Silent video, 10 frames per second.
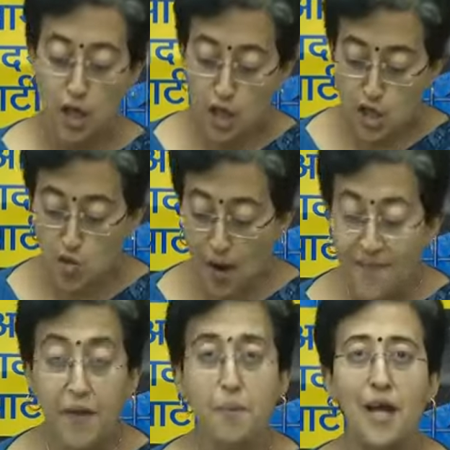
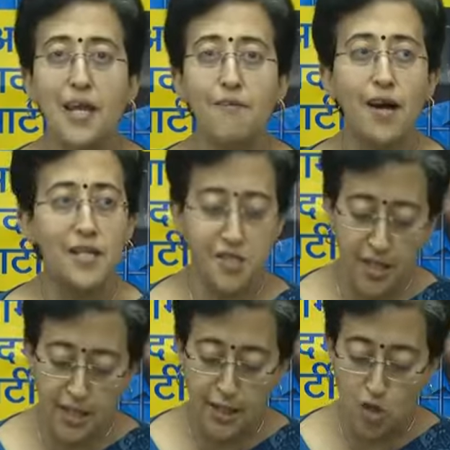स्वाति मालीवाल जी
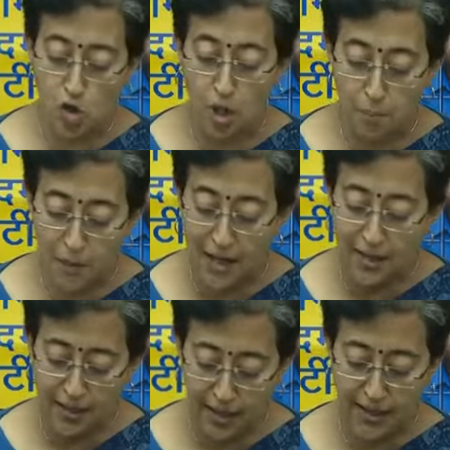ने जो
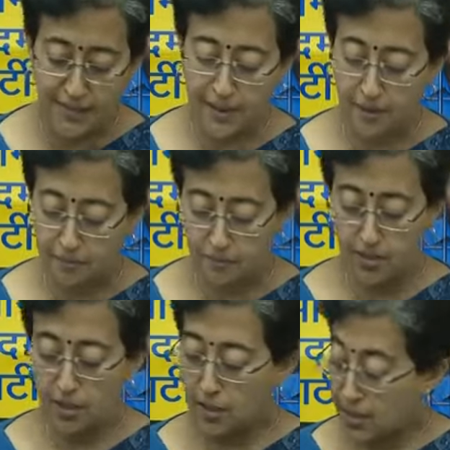कंप्लेंट करी थी
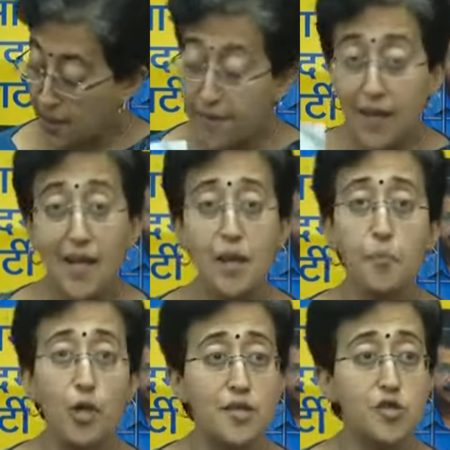ये दिल्ली
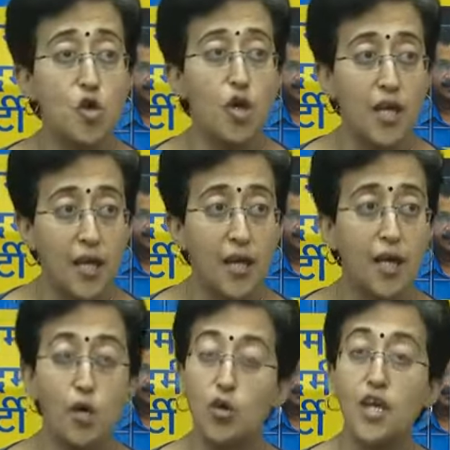पुलिस को की गई
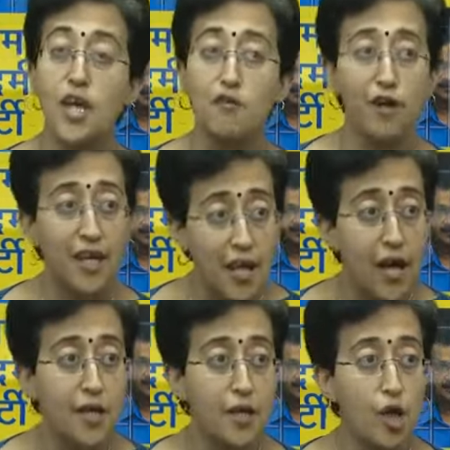उनकी
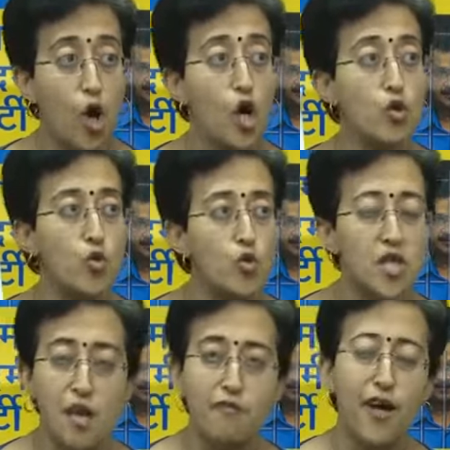एफआईआर और उस
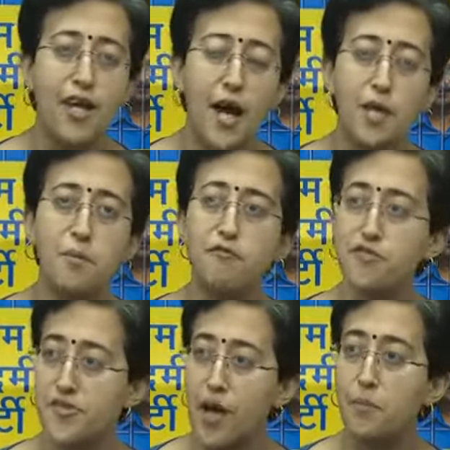एफआईआर में
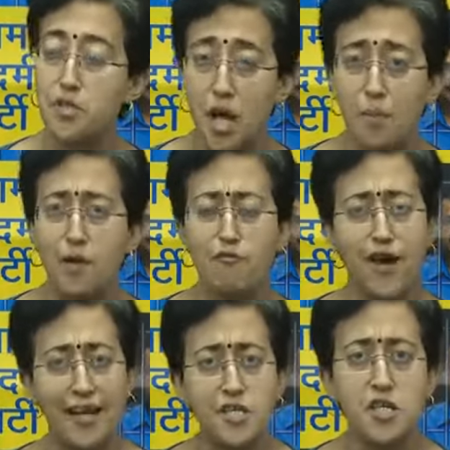शामिल
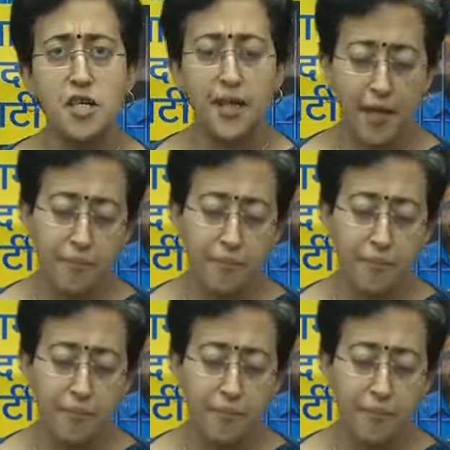फैक्टशीट है